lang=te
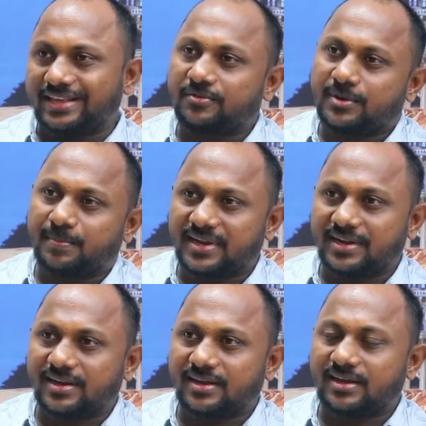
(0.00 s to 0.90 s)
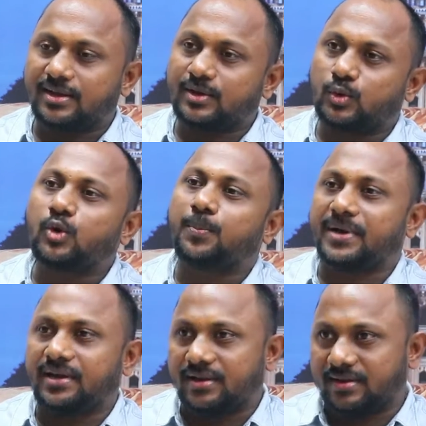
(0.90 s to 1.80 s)
ఎవరిపైనైనా
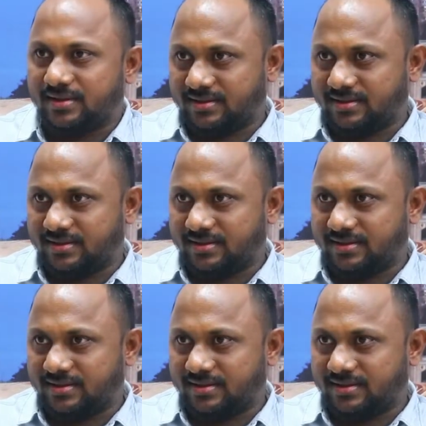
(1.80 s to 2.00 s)
కోపడ్డారా